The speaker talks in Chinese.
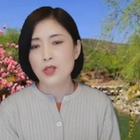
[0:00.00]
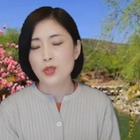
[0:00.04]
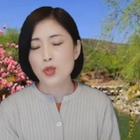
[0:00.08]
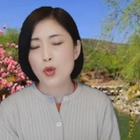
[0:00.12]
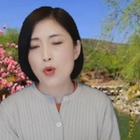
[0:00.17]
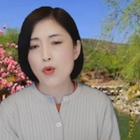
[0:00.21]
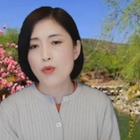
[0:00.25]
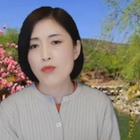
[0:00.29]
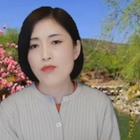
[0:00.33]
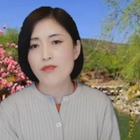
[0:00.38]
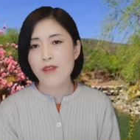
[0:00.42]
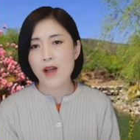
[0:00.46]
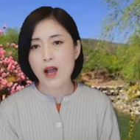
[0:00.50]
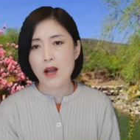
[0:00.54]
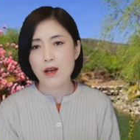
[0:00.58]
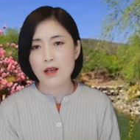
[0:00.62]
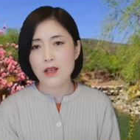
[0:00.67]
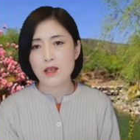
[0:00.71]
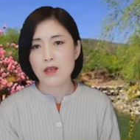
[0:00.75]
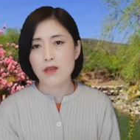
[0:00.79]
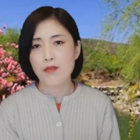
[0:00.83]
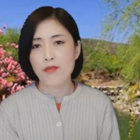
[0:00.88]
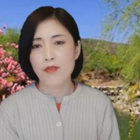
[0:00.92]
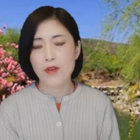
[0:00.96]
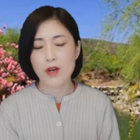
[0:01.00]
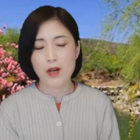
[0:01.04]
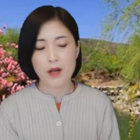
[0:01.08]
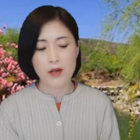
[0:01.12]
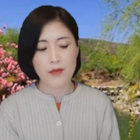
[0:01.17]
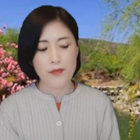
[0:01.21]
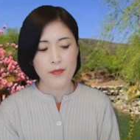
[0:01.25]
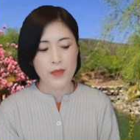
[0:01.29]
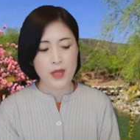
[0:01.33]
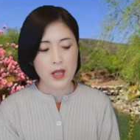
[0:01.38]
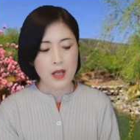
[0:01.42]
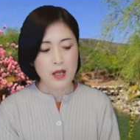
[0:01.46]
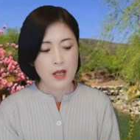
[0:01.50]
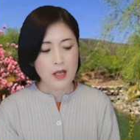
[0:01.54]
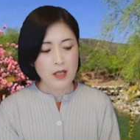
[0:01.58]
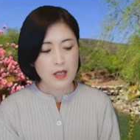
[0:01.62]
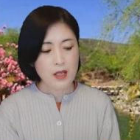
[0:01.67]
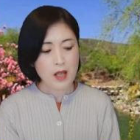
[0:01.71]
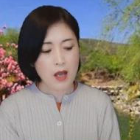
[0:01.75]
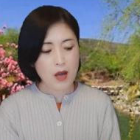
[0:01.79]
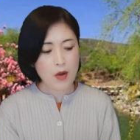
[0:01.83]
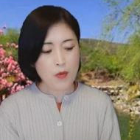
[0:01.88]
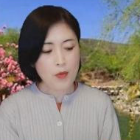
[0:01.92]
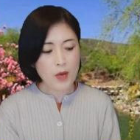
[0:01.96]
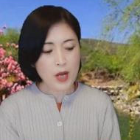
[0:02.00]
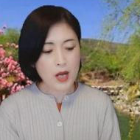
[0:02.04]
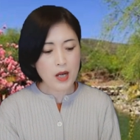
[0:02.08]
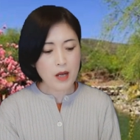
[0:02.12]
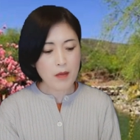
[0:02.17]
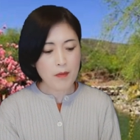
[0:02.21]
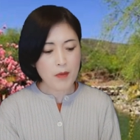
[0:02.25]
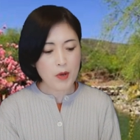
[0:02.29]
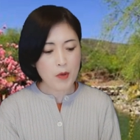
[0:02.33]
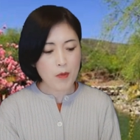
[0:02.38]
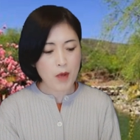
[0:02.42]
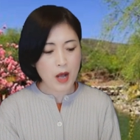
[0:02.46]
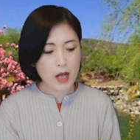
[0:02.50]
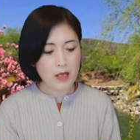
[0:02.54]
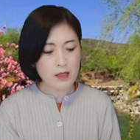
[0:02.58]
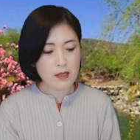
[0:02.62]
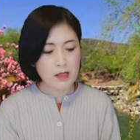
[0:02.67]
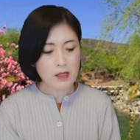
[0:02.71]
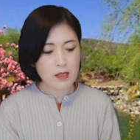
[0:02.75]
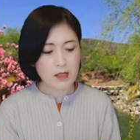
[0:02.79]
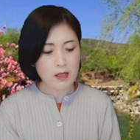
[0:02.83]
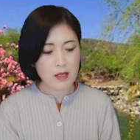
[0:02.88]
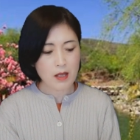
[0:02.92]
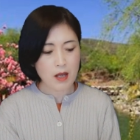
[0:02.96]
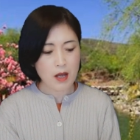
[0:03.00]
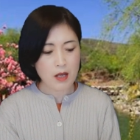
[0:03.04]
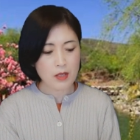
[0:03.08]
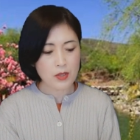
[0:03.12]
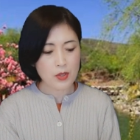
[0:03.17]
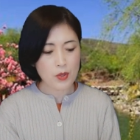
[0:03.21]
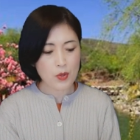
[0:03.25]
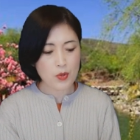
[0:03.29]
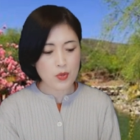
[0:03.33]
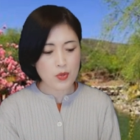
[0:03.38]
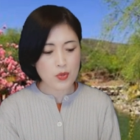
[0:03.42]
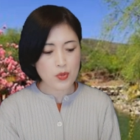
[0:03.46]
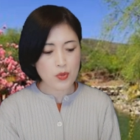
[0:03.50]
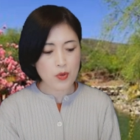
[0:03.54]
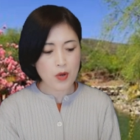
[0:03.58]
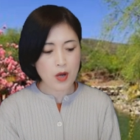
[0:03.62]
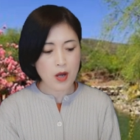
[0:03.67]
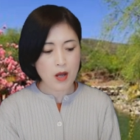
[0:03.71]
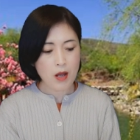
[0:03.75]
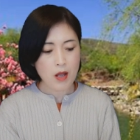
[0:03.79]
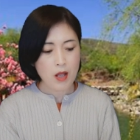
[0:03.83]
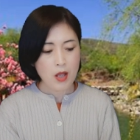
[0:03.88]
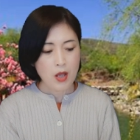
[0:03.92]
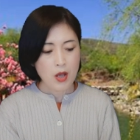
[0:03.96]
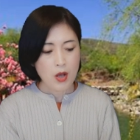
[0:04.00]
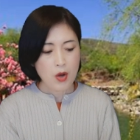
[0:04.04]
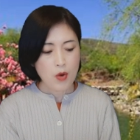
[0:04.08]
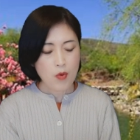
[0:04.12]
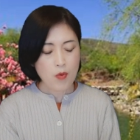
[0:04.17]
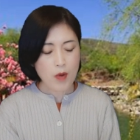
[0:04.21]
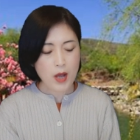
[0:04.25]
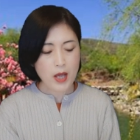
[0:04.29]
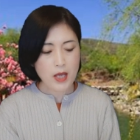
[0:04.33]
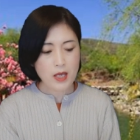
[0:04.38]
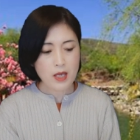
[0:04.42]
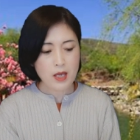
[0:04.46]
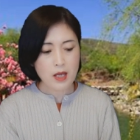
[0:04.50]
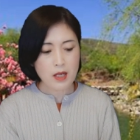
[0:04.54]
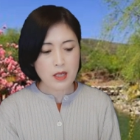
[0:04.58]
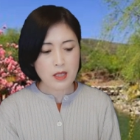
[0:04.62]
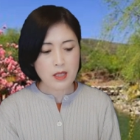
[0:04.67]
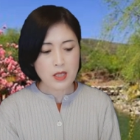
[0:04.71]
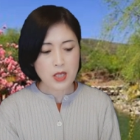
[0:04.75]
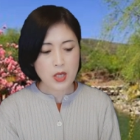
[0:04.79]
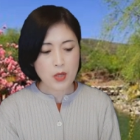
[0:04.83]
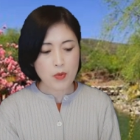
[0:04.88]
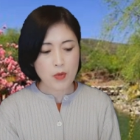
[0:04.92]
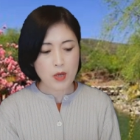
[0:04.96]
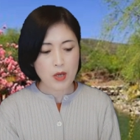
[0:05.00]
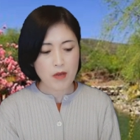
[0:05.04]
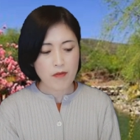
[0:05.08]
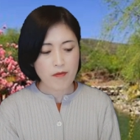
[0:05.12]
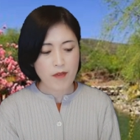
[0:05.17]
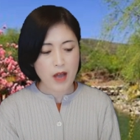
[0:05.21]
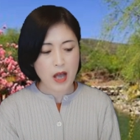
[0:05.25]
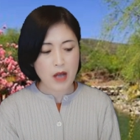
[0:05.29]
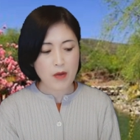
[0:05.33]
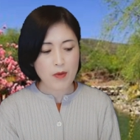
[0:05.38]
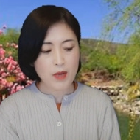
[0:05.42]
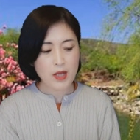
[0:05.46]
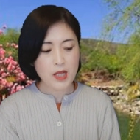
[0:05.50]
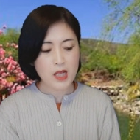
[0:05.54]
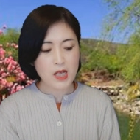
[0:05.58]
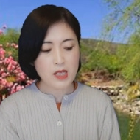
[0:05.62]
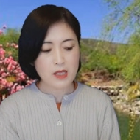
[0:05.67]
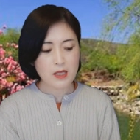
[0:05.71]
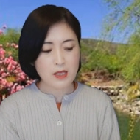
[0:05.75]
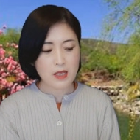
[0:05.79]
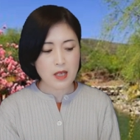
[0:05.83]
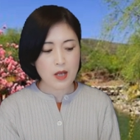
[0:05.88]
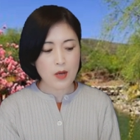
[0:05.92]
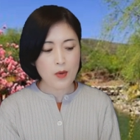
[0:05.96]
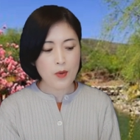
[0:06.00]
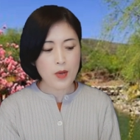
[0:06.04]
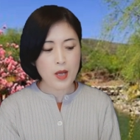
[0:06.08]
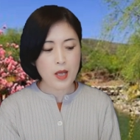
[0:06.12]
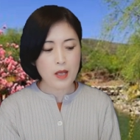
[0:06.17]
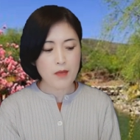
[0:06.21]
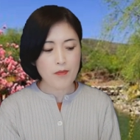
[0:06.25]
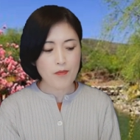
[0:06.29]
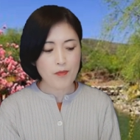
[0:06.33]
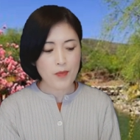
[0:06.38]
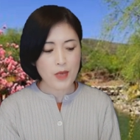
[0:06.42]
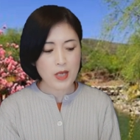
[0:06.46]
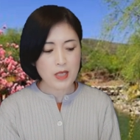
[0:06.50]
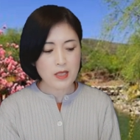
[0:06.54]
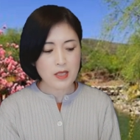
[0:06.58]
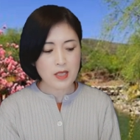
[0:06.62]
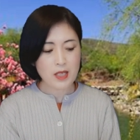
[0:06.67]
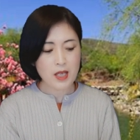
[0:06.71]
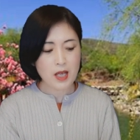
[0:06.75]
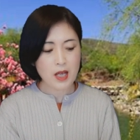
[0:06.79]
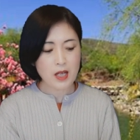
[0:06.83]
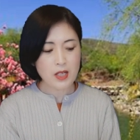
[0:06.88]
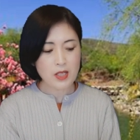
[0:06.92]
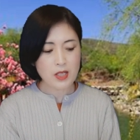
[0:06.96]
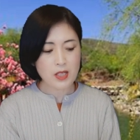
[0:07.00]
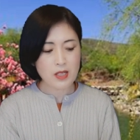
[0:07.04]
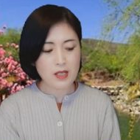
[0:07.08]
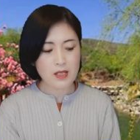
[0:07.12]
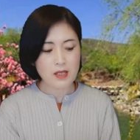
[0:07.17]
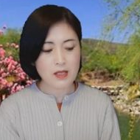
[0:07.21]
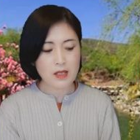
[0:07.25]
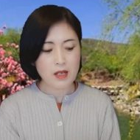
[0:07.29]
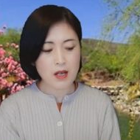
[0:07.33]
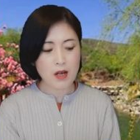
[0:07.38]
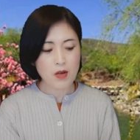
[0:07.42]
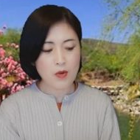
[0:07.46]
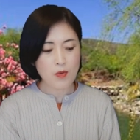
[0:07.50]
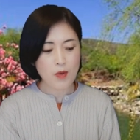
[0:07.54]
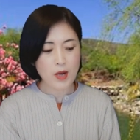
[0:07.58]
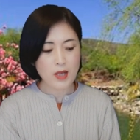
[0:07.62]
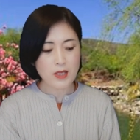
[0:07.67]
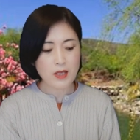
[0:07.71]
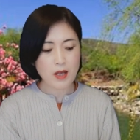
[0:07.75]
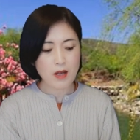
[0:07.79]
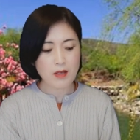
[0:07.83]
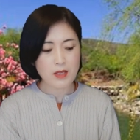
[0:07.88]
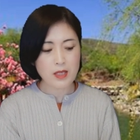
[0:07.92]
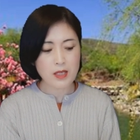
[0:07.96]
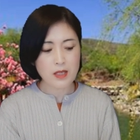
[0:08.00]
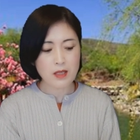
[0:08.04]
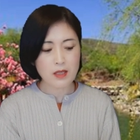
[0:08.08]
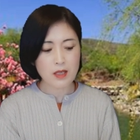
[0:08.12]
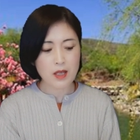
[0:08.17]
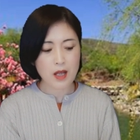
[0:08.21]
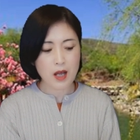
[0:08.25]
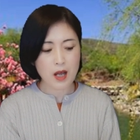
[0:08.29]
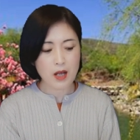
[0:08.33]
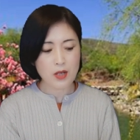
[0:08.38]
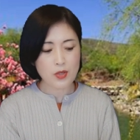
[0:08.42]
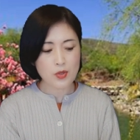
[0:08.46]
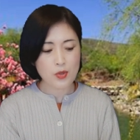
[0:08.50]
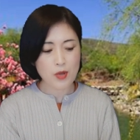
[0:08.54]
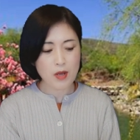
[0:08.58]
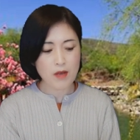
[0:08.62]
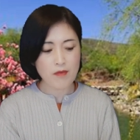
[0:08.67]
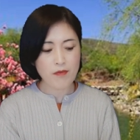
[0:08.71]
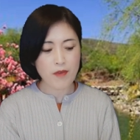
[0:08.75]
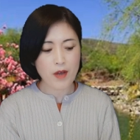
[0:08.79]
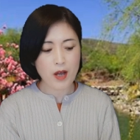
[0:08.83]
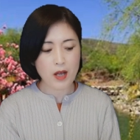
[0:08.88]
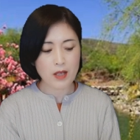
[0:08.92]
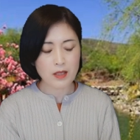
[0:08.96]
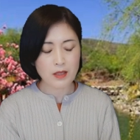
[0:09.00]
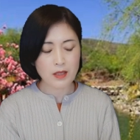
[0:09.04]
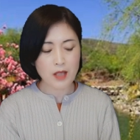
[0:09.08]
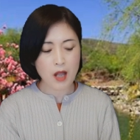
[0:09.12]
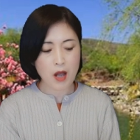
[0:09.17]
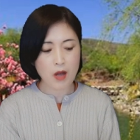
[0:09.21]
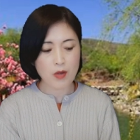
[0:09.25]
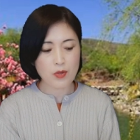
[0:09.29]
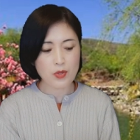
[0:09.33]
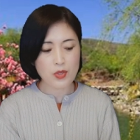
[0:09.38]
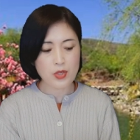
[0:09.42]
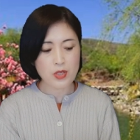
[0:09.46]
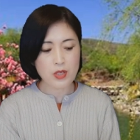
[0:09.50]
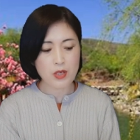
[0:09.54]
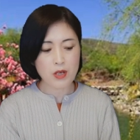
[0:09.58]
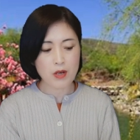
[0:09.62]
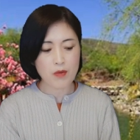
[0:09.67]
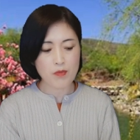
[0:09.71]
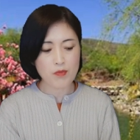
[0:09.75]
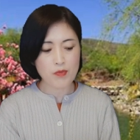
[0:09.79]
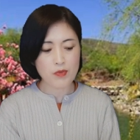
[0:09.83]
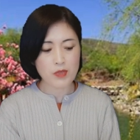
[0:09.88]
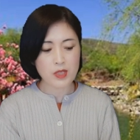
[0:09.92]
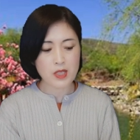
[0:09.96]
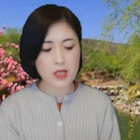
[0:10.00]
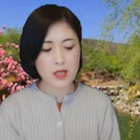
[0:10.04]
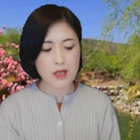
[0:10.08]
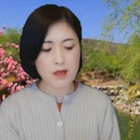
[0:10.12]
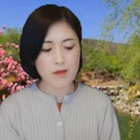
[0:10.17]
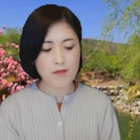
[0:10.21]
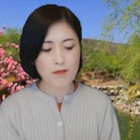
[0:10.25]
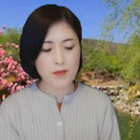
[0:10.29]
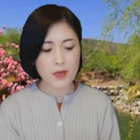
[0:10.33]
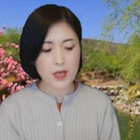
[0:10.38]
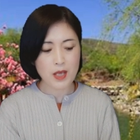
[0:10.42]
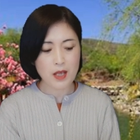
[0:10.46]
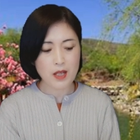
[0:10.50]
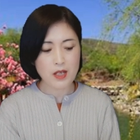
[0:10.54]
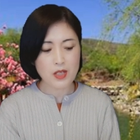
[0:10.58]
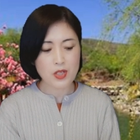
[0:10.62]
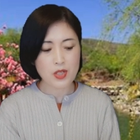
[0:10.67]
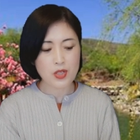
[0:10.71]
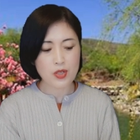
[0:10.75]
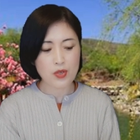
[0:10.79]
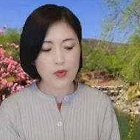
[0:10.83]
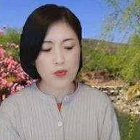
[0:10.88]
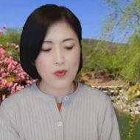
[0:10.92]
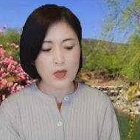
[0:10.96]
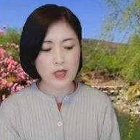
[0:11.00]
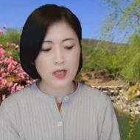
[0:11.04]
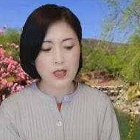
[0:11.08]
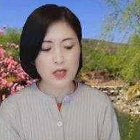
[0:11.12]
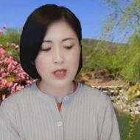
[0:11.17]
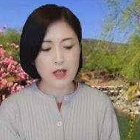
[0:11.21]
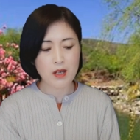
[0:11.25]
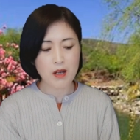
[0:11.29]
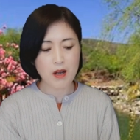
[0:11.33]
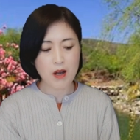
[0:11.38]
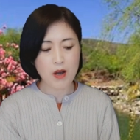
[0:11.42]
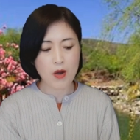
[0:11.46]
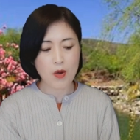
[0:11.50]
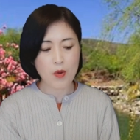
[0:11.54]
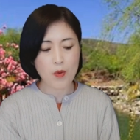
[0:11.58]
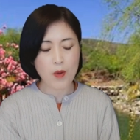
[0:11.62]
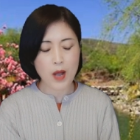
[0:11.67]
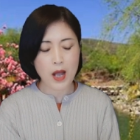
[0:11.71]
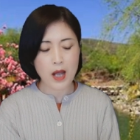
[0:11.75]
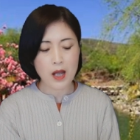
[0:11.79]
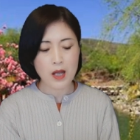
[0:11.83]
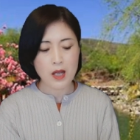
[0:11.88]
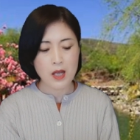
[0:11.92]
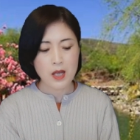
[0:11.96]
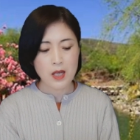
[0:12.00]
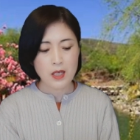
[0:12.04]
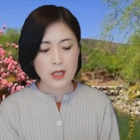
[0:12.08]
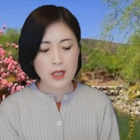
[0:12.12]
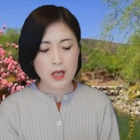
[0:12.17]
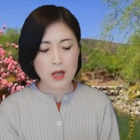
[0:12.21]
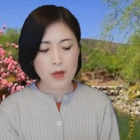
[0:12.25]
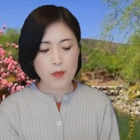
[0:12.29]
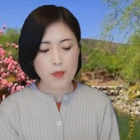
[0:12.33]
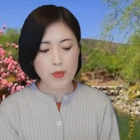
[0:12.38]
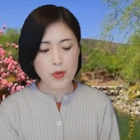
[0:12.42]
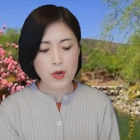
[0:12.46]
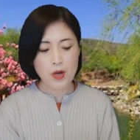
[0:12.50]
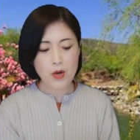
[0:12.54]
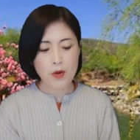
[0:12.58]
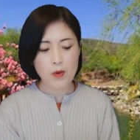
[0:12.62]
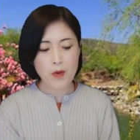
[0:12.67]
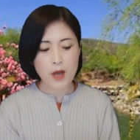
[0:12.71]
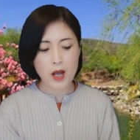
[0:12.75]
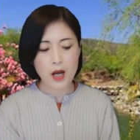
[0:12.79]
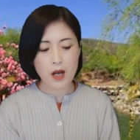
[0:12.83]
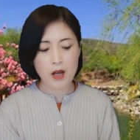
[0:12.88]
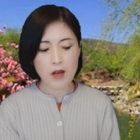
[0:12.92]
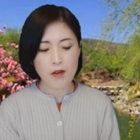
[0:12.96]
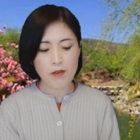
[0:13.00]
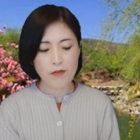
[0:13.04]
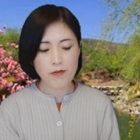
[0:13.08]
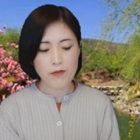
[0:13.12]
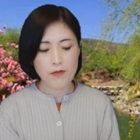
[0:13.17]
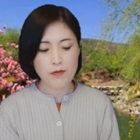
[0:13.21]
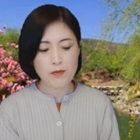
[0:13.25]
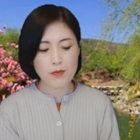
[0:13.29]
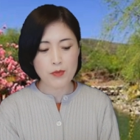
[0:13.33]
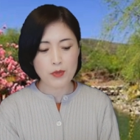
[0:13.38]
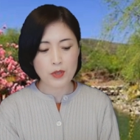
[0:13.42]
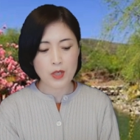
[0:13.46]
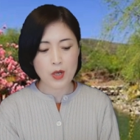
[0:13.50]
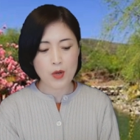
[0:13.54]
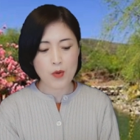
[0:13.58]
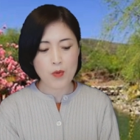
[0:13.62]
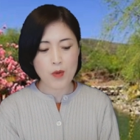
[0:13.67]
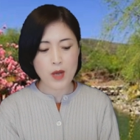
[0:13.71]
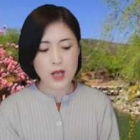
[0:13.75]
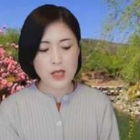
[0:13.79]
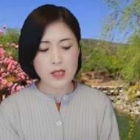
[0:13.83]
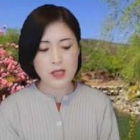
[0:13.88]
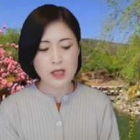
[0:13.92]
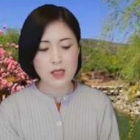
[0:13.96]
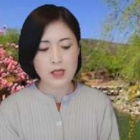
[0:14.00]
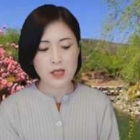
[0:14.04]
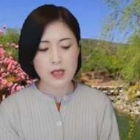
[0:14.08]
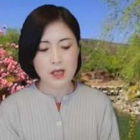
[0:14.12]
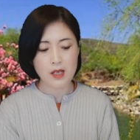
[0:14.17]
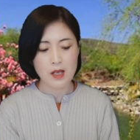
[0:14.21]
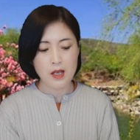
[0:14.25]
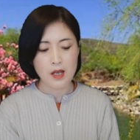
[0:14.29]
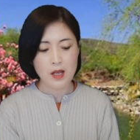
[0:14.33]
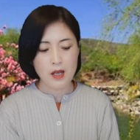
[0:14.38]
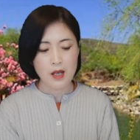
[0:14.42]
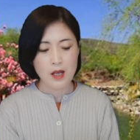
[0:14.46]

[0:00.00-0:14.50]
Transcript: 都发了一份儿。那威廉王子呢，就是说欢迎这位法官的结论，并且指责广角镜的专访导致了母亲偏执问题恶化，也破坏了父母的关系。